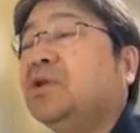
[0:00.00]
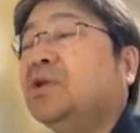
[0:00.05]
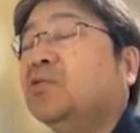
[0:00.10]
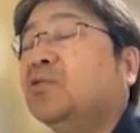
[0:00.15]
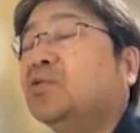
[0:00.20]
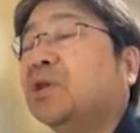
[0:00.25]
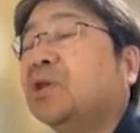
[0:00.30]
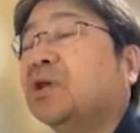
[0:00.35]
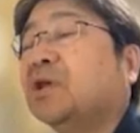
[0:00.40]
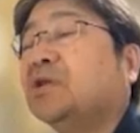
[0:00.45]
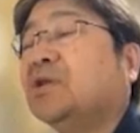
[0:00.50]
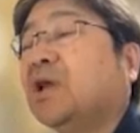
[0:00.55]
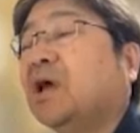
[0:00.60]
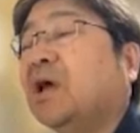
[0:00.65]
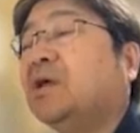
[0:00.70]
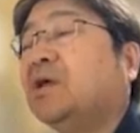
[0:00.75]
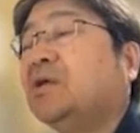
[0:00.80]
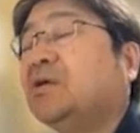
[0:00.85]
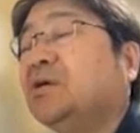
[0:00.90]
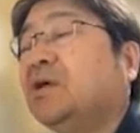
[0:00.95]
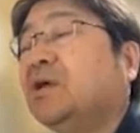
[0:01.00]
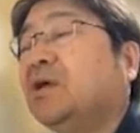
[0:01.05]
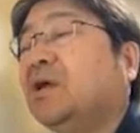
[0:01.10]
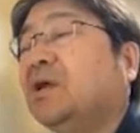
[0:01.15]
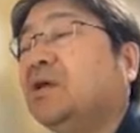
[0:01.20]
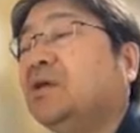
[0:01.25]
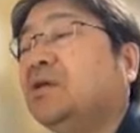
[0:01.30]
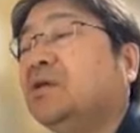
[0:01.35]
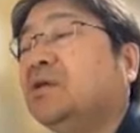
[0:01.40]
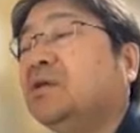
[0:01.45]
理論的な
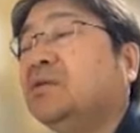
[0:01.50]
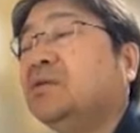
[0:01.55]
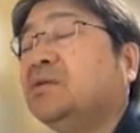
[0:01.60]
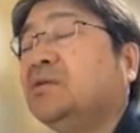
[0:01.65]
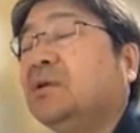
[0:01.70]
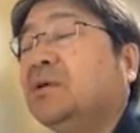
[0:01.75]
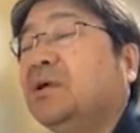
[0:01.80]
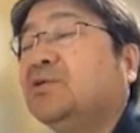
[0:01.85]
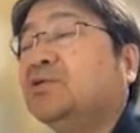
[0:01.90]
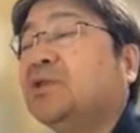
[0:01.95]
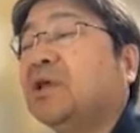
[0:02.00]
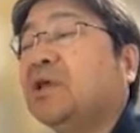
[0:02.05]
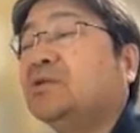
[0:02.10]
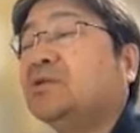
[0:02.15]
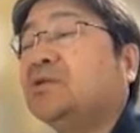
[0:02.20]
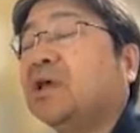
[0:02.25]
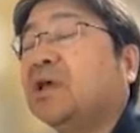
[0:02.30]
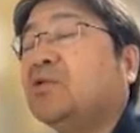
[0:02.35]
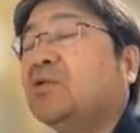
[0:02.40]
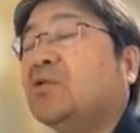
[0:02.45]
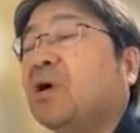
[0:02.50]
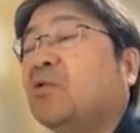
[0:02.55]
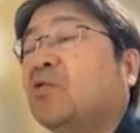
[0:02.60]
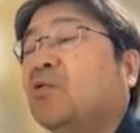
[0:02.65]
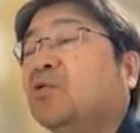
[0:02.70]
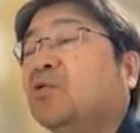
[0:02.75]
性能